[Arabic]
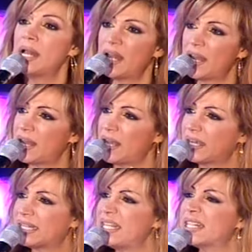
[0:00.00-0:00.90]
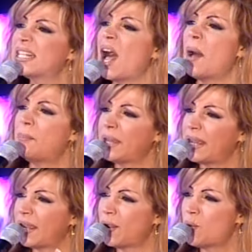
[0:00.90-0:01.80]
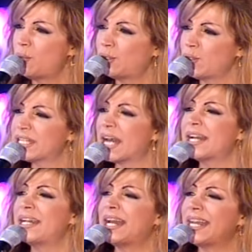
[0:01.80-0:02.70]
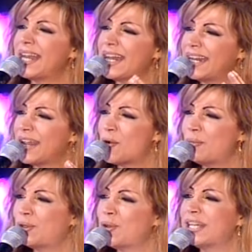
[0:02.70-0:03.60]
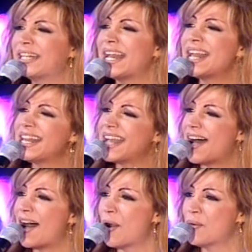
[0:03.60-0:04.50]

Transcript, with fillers: آه كثير صعبه وبده يسهر الليالي وبده يتضايق